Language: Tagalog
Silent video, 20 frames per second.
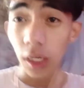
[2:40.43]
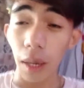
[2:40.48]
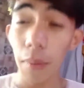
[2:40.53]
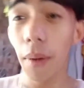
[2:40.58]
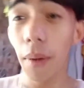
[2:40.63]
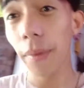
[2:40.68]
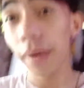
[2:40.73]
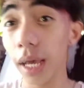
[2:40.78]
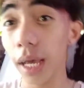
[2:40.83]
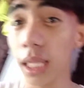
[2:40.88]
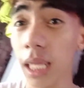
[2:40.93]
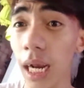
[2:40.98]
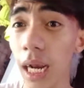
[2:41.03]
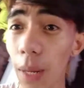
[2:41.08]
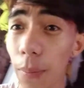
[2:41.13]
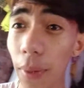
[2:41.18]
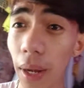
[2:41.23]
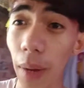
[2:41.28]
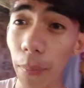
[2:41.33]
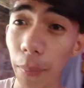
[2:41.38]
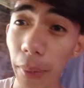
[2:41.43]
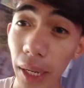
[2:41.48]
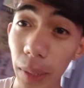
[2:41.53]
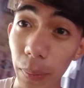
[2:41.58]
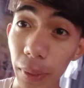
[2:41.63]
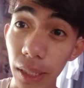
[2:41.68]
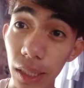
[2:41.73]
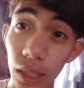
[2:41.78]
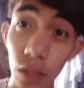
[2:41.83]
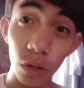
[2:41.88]
Sige mamaya na lang mga
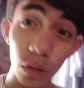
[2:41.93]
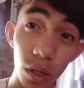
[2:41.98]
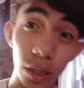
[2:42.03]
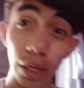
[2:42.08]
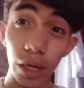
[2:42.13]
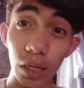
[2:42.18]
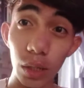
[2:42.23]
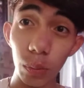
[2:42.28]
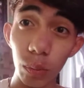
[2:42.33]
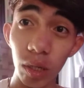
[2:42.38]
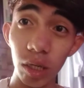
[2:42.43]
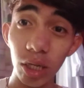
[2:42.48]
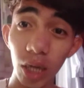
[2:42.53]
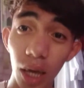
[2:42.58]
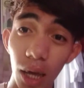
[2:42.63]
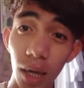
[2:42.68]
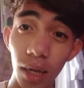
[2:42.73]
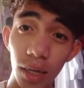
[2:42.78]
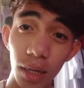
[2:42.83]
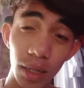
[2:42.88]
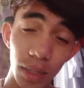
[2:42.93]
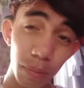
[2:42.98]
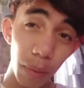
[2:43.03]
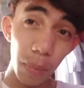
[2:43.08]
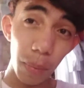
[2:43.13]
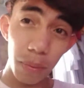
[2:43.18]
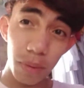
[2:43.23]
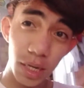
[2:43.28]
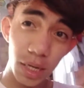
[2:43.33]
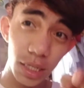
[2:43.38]
par pag nandun na tayo sa misa.
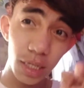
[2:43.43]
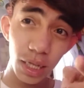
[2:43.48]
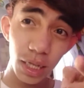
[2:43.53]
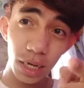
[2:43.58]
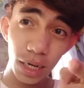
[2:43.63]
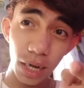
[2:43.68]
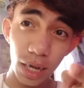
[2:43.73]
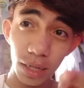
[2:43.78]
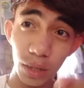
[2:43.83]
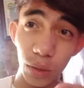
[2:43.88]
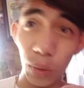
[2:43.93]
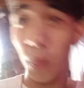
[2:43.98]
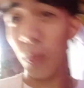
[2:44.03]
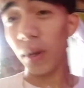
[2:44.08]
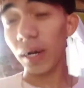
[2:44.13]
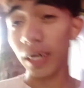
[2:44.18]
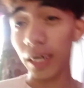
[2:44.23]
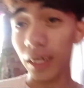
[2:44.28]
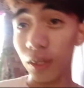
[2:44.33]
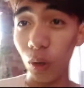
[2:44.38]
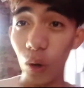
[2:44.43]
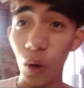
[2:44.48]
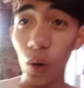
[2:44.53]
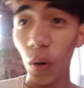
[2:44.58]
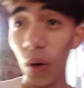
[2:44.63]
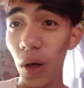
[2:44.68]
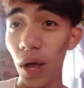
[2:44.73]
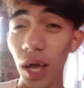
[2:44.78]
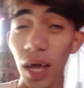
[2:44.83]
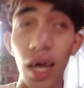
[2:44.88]
Pabilisan lang natin to vlog na to.
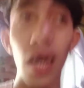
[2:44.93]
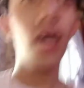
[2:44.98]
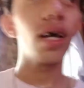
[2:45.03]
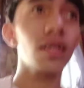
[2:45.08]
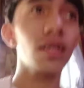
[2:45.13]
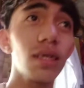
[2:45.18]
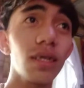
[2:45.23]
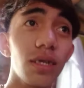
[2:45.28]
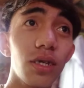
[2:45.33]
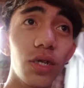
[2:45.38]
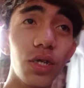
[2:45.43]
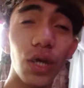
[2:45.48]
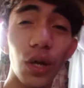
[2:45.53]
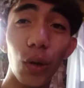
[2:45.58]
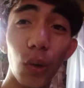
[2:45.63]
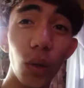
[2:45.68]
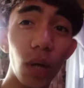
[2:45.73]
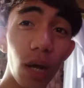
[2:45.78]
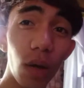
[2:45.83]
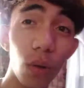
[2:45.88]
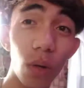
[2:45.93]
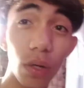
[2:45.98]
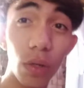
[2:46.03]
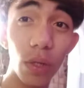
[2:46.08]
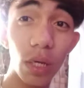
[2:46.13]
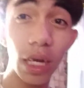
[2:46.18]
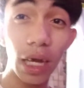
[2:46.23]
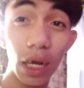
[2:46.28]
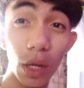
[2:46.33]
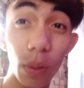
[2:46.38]
At share ko lang
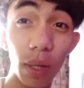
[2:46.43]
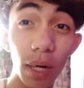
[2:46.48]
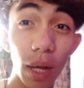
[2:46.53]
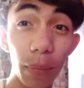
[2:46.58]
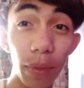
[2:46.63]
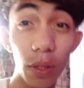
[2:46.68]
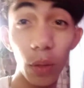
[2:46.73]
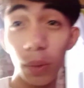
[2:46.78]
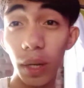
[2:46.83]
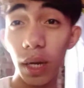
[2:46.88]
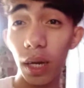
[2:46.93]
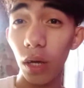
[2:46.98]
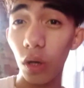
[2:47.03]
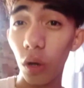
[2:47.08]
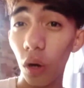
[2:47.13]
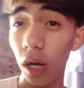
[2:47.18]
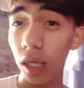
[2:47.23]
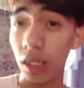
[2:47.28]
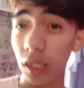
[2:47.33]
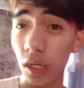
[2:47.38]
kung anong ginagawa namin tuwing linggo.